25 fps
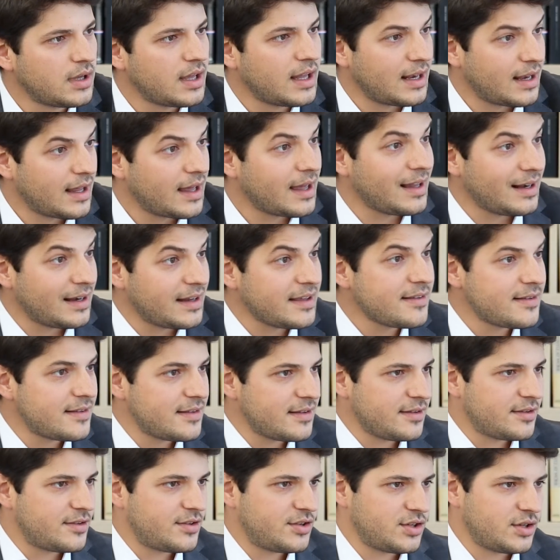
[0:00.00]
ela, ela
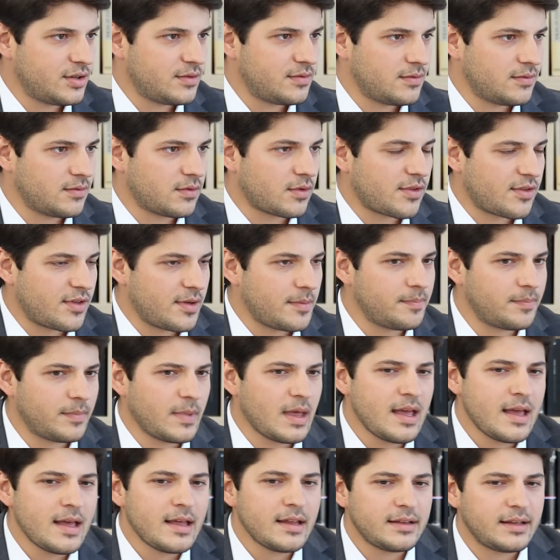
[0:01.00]
existe. Você
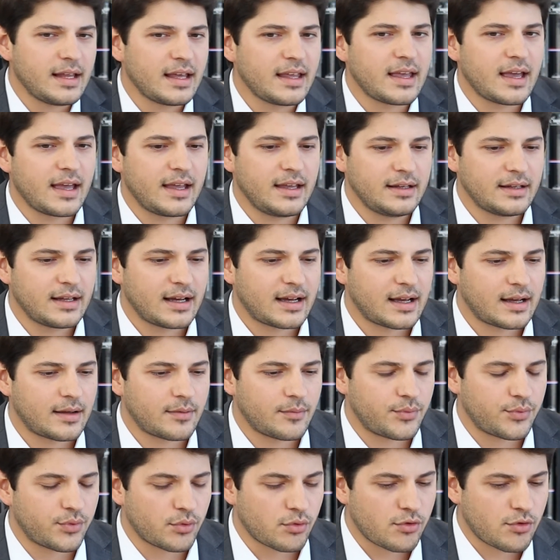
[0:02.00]
tem ainda
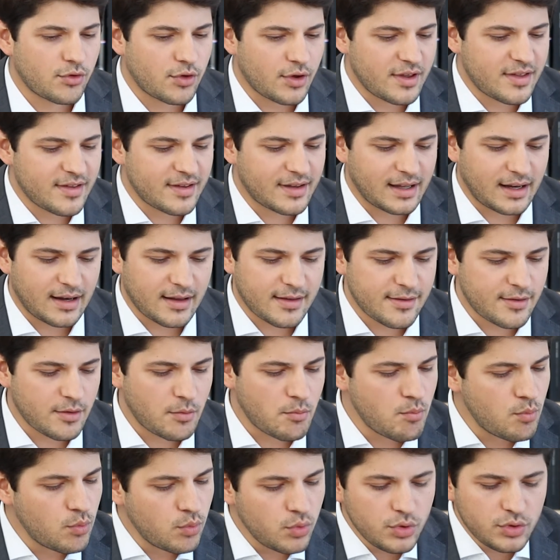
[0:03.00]
funções que elas são
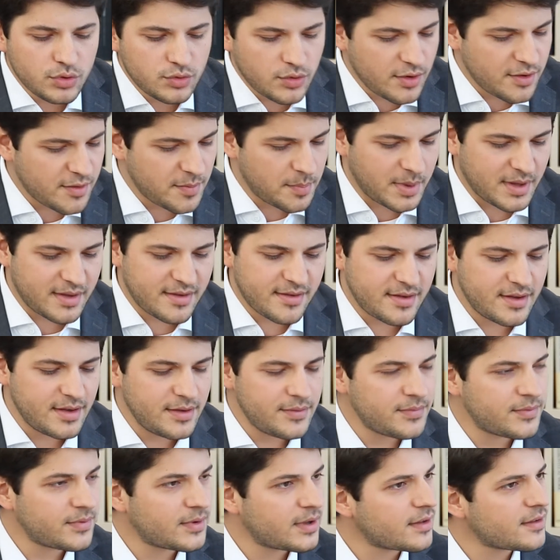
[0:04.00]
muito
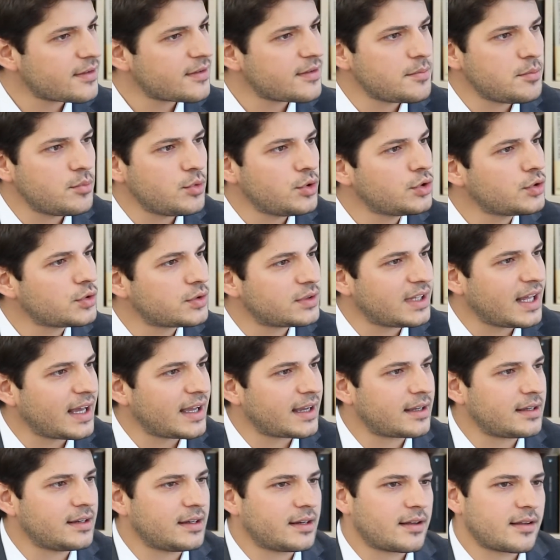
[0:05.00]
específicas e muito
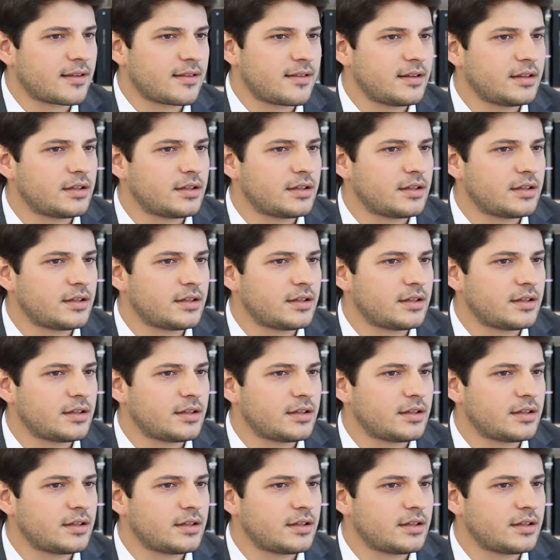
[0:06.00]
técnicas.